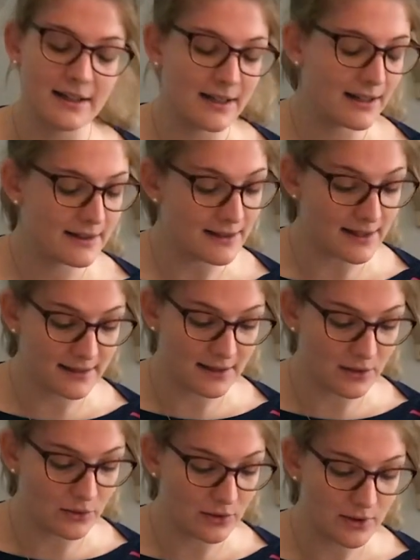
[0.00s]
nicht, sagte
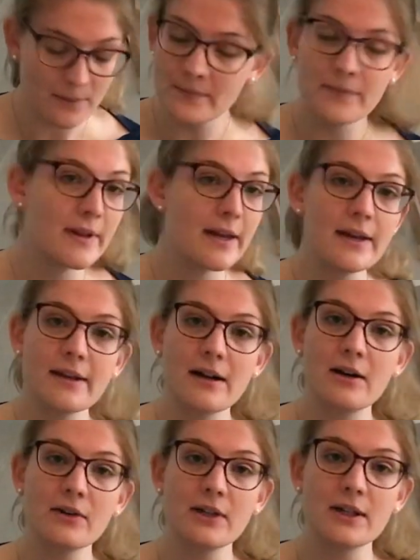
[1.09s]
der Hund. Ich
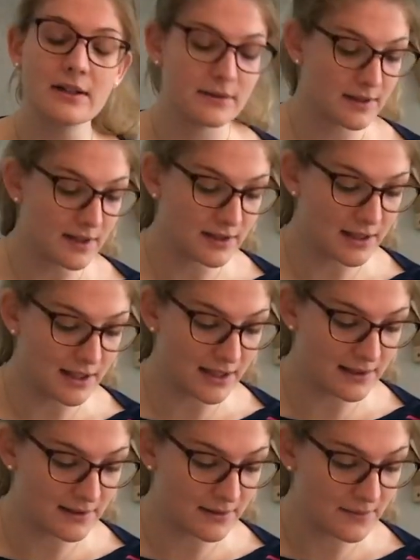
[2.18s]
auch nicht, sagte die
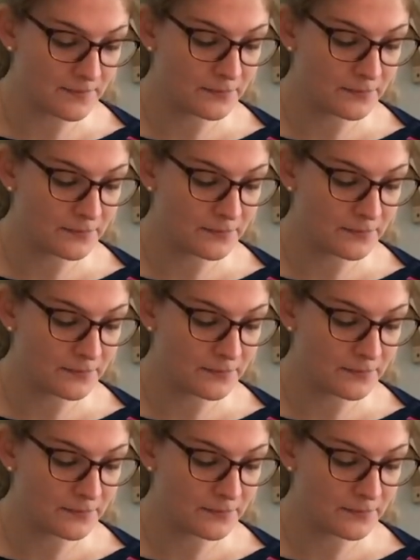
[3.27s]
Katze.